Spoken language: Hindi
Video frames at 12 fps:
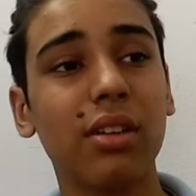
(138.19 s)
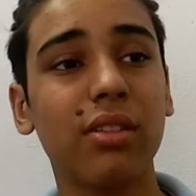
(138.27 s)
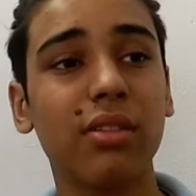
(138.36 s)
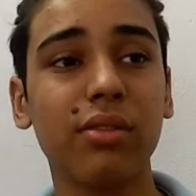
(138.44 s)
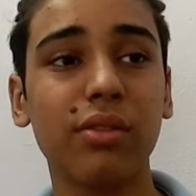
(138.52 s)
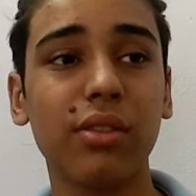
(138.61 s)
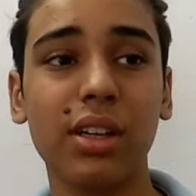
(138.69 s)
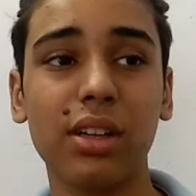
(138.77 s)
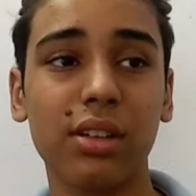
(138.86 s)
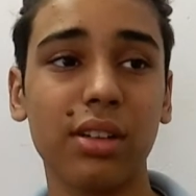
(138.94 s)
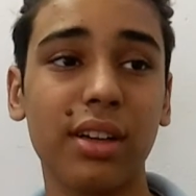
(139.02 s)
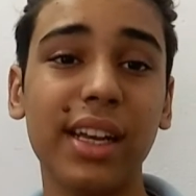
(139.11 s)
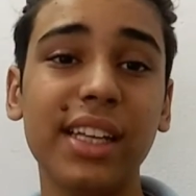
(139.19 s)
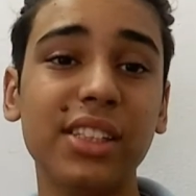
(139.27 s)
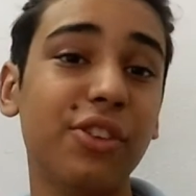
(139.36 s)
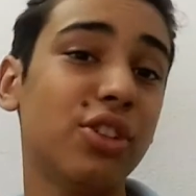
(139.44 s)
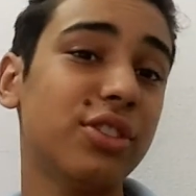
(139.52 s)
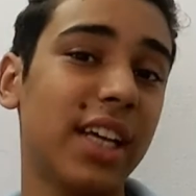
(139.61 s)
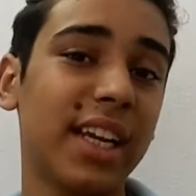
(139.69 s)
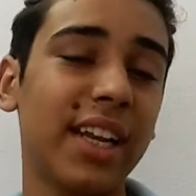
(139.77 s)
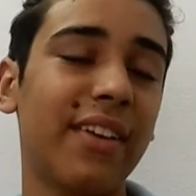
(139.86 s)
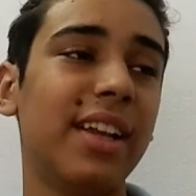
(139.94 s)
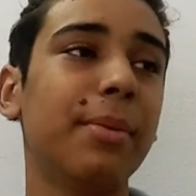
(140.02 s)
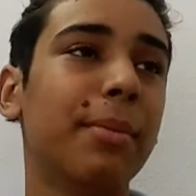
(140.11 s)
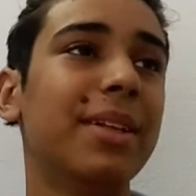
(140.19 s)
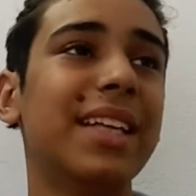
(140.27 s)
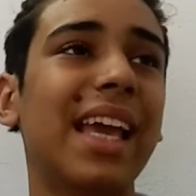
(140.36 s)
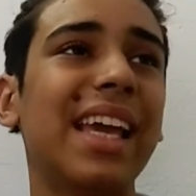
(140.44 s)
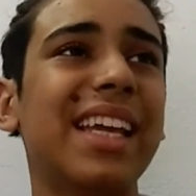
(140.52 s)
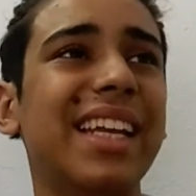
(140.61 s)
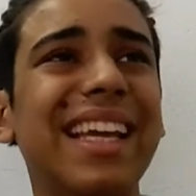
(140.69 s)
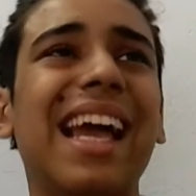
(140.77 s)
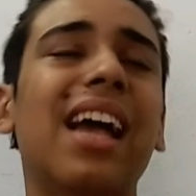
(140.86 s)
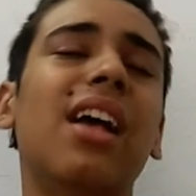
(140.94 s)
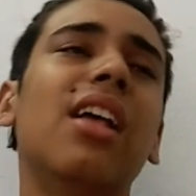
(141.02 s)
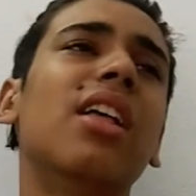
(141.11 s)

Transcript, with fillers: क्रिंज वीडियो देखने वाली भी मिल जाएगी ठीक है